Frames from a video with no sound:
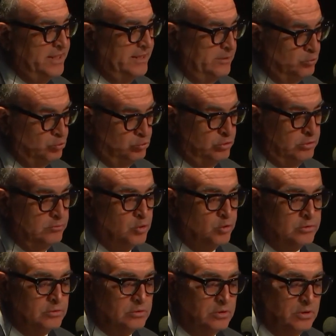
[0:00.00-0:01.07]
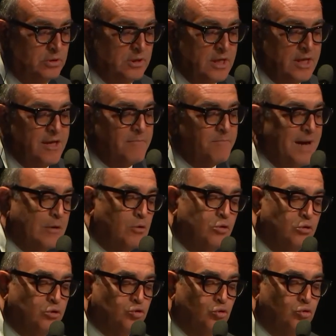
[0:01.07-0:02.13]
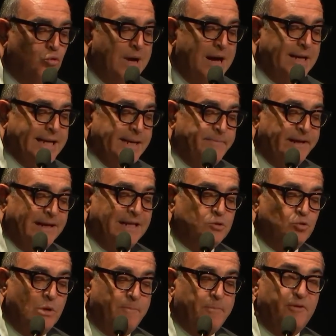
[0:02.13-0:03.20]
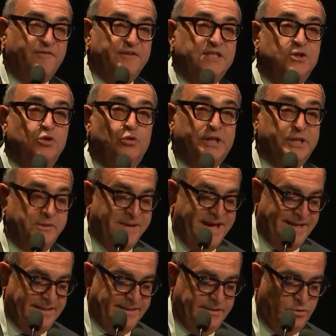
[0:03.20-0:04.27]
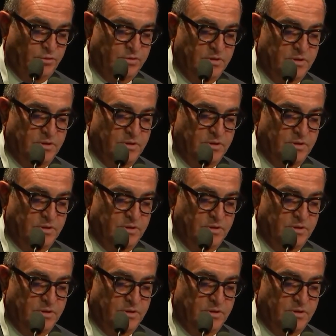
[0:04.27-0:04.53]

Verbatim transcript: di tutto il mondo, ma conosciuto anche per la sua professione di medico